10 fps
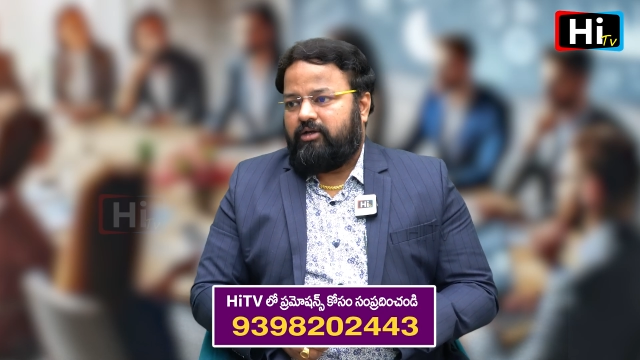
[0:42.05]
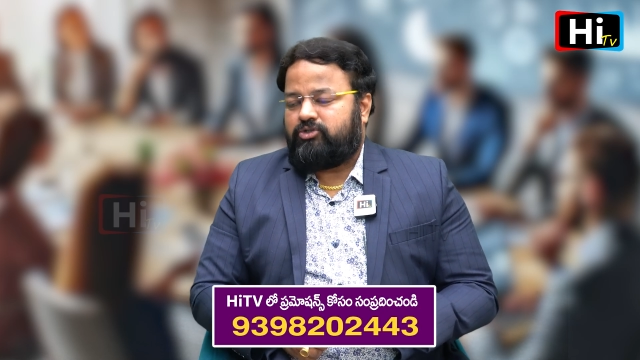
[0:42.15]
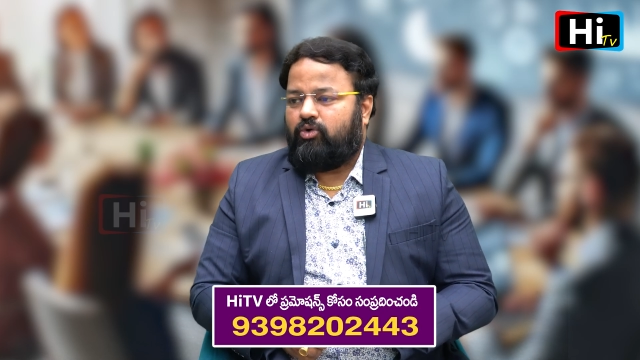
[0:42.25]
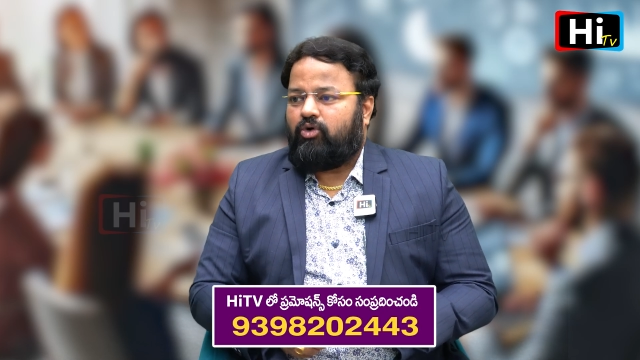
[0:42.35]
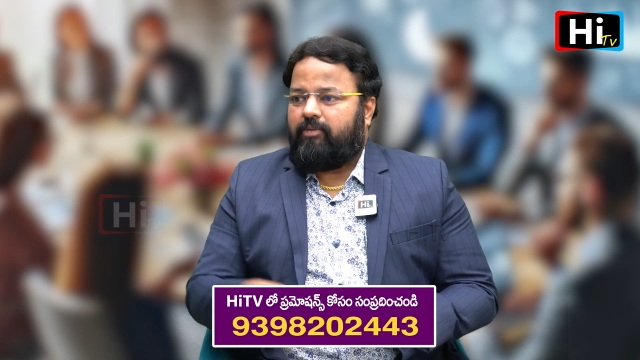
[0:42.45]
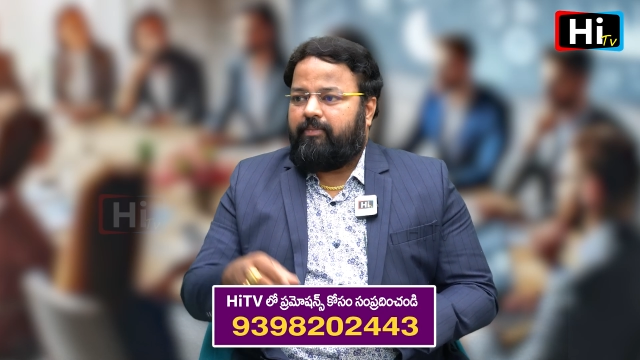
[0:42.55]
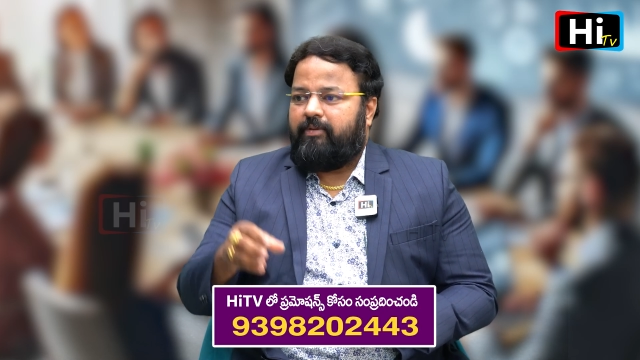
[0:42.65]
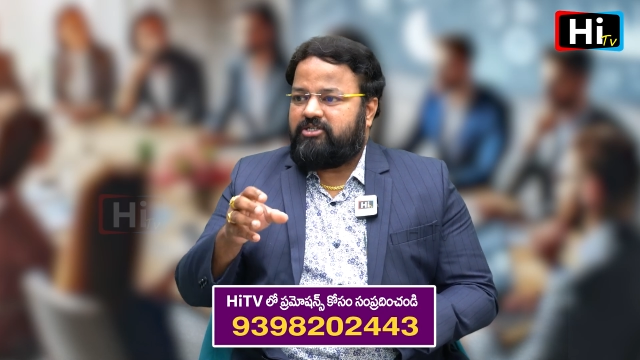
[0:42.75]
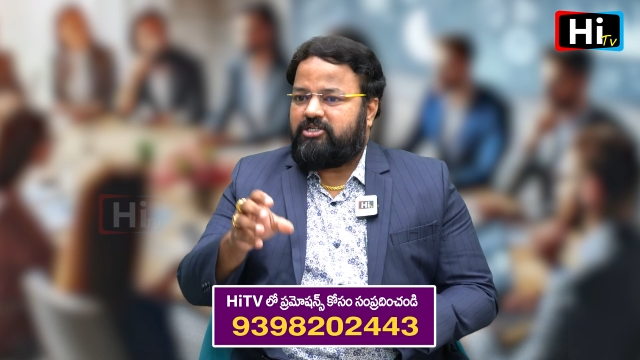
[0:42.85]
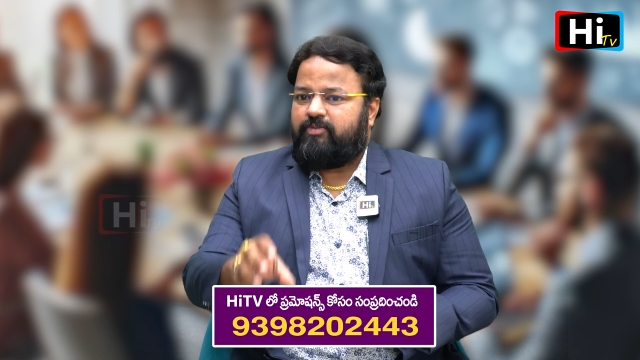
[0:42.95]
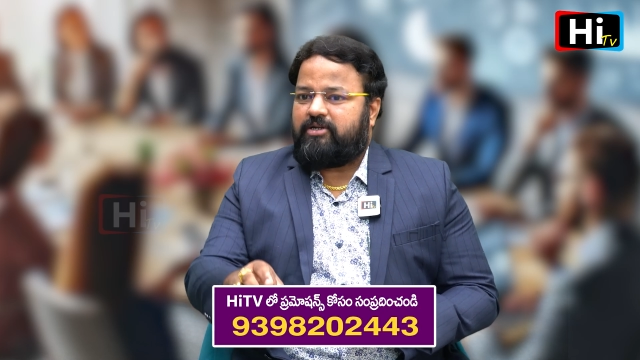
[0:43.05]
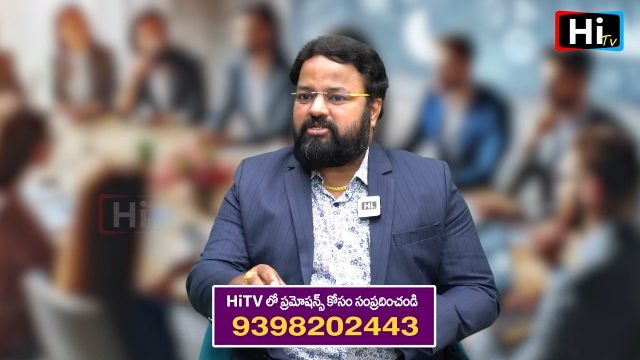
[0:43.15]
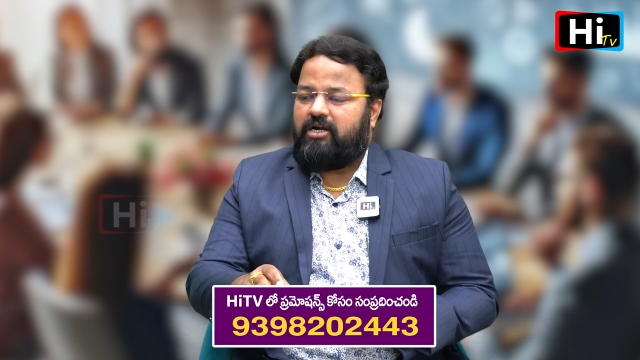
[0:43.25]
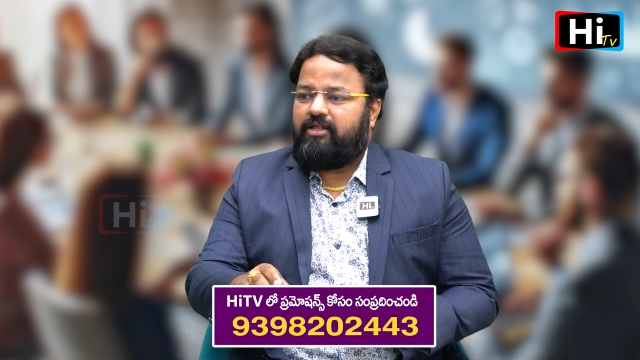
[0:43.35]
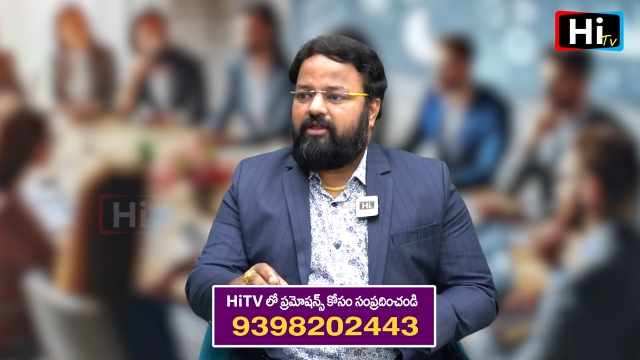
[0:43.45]
సో ఒక బిజినెస్
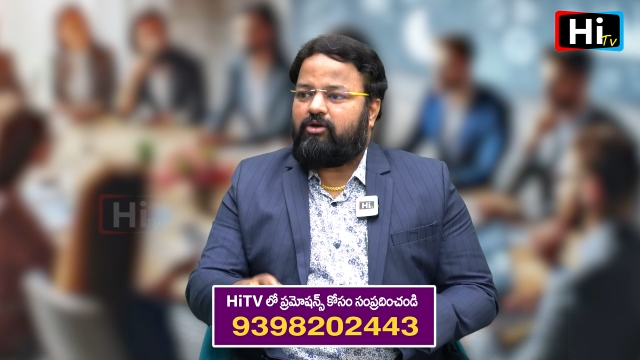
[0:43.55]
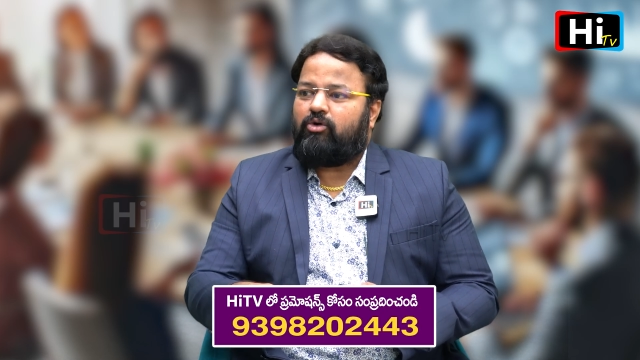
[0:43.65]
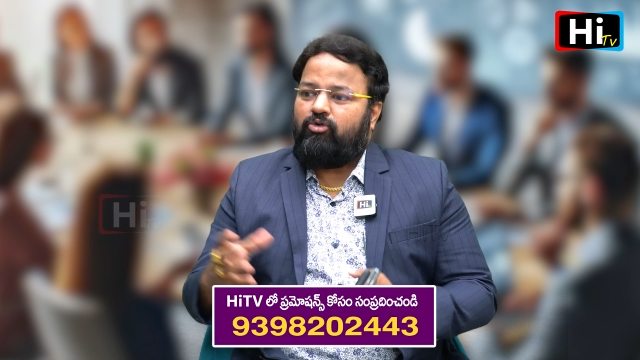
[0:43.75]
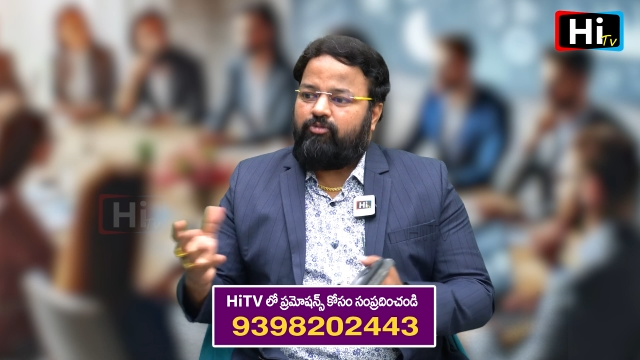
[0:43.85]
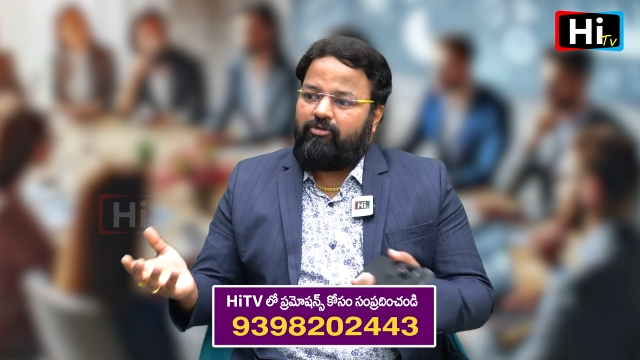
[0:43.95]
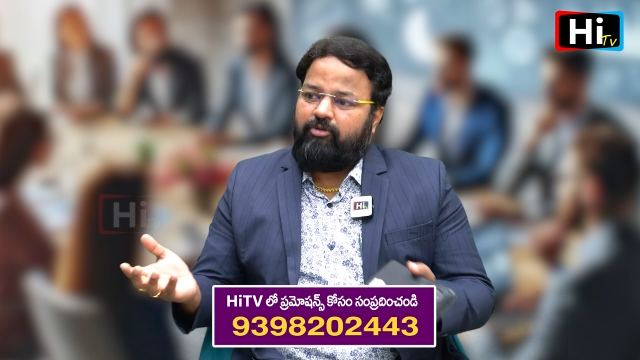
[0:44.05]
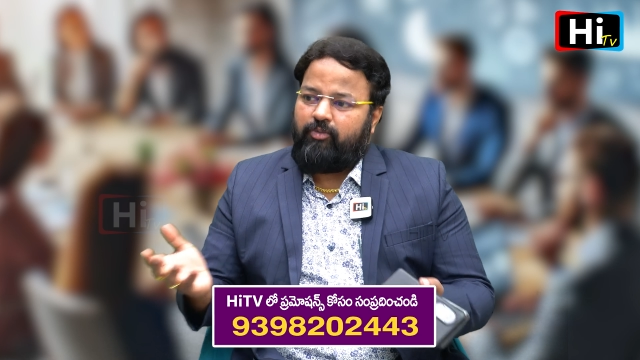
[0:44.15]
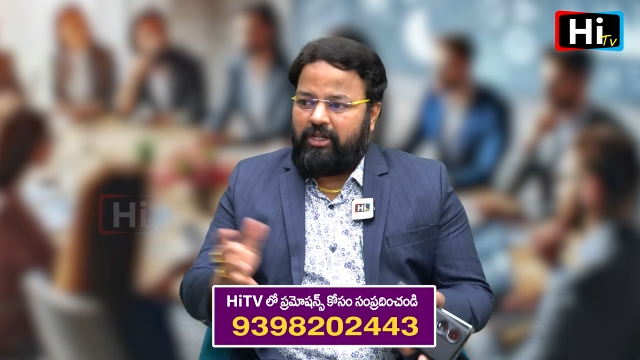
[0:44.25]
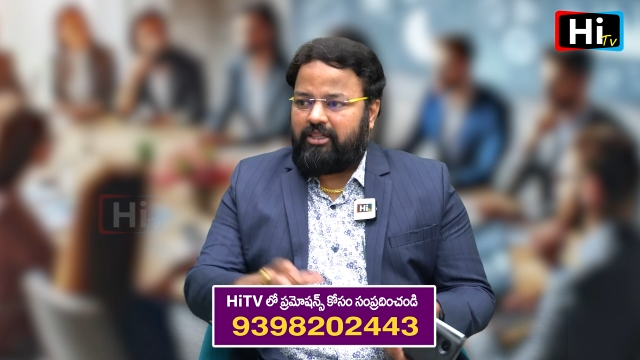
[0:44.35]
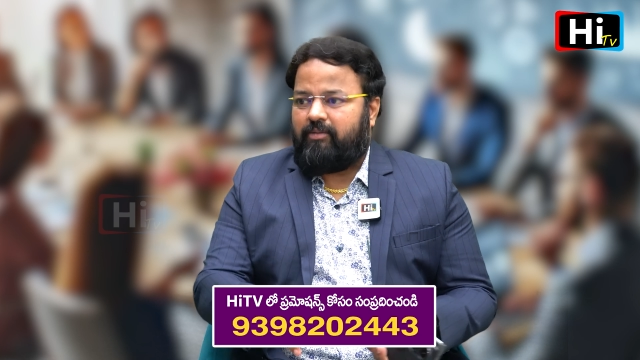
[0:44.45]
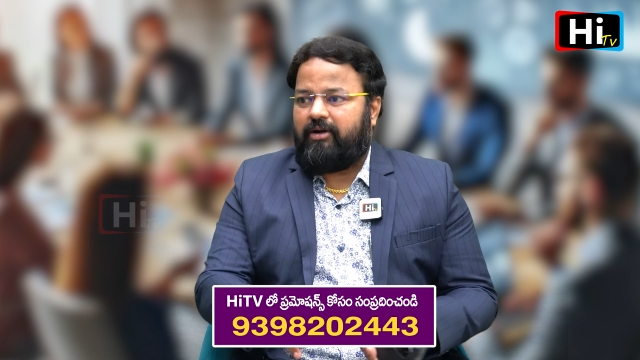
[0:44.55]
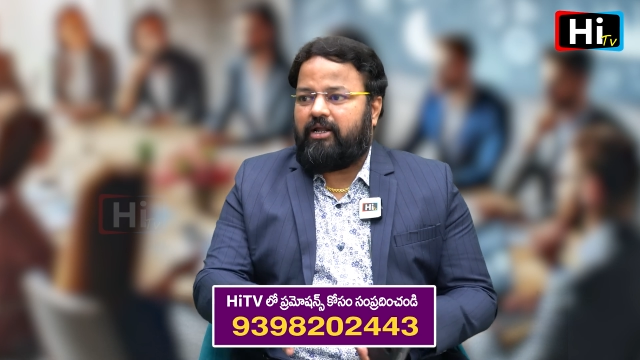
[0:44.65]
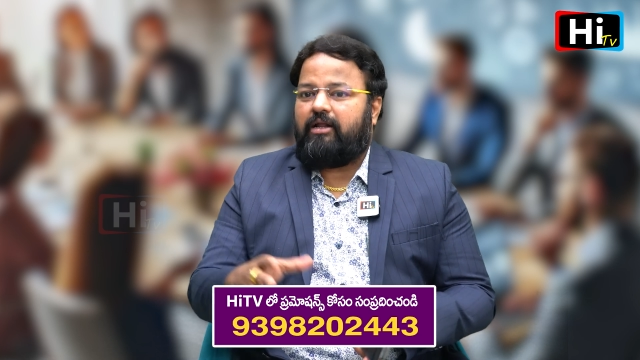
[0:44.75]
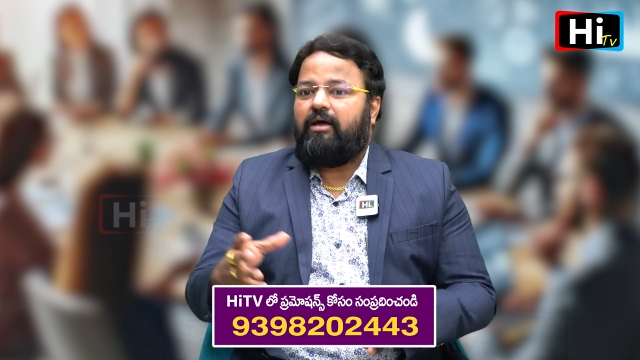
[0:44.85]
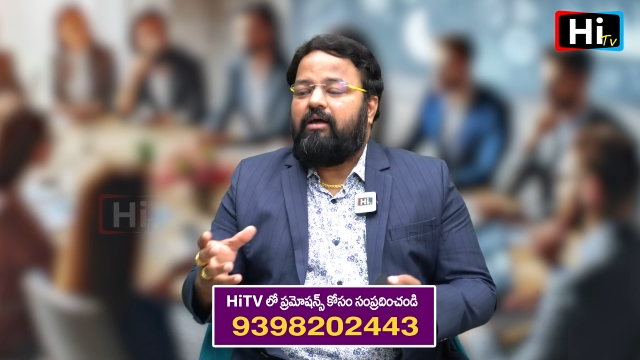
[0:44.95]
పర్సనాలిటీ దగ్గర ఒక గ్రూప్ ఆఫ్ పీపుల్ వెళ్తాం అంటే అక్కడ